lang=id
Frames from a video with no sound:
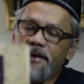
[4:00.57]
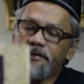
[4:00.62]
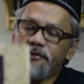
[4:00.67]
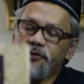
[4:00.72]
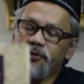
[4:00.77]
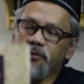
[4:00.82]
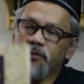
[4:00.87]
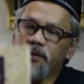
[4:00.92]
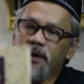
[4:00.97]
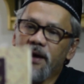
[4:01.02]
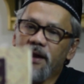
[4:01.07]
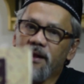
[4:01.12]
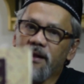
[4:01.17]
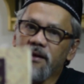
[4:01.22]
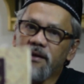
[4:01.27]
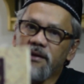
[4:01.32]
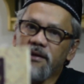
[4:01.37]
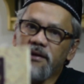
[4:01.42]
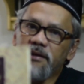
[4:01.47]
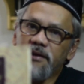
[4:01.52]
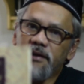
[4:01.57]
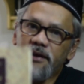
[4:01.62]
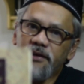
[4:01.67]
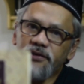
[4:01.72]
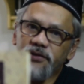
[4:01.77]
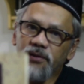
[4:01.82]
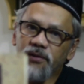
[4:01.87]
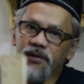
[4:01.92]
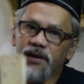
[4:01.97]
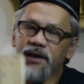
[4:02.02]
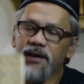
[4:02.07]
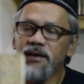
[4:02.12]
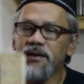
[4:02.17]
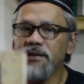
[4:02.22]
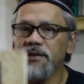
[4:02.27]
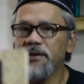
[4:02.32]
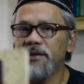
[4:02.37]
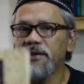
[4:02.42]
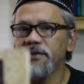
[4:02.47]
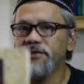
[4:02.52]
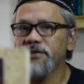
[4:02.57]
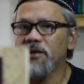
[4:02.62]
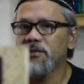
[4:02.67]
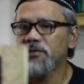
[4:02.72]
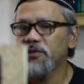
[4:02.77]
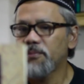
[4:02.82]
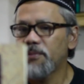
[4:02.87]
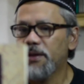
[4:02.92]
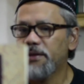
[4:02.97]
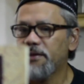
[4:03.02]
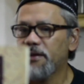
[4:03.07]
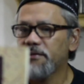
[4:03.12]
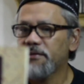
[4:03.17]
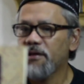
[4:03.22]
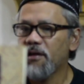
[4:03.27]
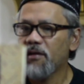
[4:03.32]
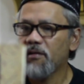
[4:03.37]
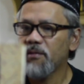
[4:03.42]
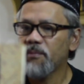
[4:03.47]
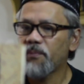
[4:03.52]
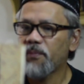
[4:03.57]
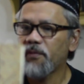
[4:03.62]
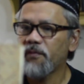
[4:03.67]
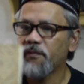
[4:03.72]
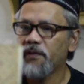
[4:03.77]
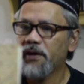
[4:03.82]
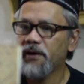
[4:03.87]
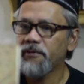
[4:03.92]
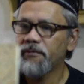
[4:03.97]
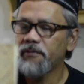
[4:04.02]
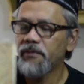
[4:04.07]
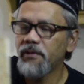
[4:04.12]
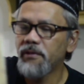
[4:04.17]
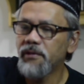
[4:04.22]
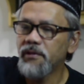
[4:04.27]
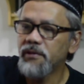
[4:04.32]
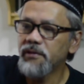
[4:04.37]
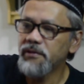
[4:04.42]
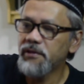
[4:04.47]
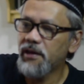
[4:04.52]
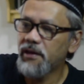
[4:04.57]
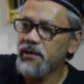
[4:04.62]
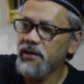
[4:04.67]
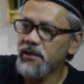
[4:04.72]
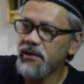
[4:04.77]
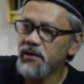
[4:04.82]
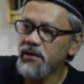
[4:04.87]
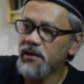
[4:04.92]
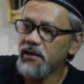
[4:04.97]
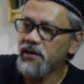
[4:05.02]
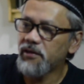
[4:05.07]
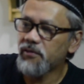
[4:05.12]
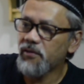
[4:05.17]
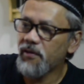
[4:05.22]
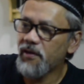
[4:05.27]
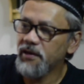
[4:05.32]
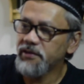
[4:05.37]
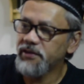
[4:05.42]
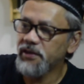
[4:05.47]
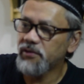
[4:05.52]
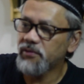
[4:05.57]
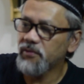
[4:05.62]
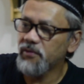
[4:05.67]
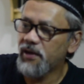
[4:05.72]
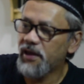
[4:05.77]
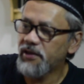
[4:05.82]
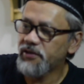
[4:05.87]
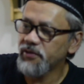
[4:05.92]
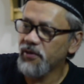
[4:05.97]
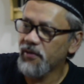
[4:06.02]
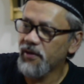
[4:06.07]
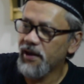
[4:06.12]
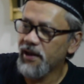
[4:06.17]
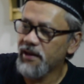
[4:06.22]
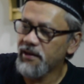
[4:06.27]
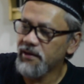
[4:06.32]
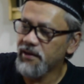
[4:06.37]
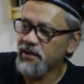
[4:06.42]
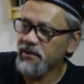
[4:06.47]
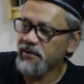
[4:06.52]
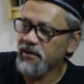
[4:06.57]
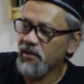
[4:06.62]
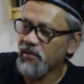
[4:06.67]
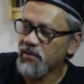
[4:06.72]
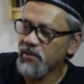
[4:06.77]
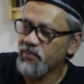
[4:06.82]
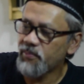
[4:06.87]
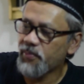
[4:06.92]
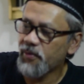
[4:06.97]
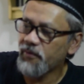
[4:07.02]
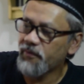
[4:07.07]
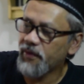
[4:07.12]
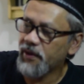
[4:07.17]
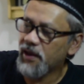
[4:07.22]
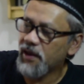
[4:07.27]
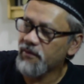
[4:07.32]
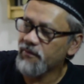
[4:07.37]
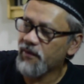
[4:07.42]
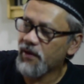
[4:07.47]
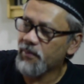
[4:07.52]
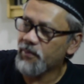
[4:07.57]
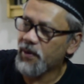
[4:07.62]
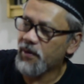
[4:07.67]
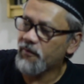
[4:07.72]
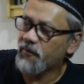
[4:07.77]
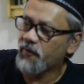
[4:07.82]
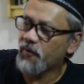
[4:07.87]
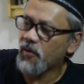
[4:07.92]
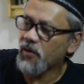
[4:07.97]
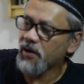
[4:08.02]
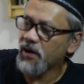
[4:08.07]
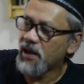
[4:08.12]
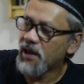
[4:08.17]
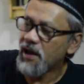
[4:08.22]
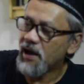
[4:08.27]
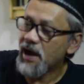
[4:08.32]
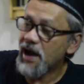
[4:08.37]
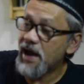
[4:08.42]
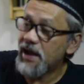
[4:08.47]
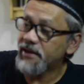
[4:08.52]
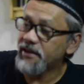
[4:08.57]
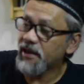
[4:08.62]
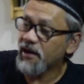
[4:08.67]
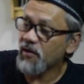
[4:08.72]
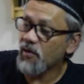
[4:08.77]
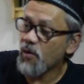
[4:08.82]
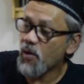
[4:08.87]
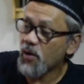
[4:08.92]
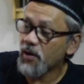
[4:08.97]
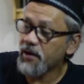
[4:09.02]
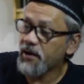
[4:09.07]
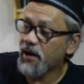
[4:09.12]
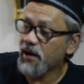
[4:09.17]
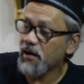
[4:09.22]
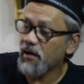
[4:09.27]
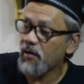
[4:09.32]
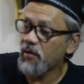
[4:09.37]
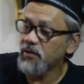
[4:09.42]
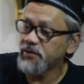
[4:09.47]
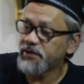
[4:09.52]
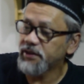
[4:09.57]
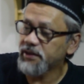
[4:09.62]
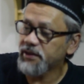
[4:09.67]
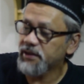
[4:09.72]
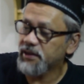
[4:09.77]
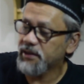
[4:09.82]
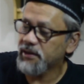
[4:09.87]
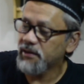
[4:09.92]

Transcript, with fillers: HOL. HOL is automated theorem prover. Jadi uh, introduction to HOL, a theorem proving environment for higher order logic.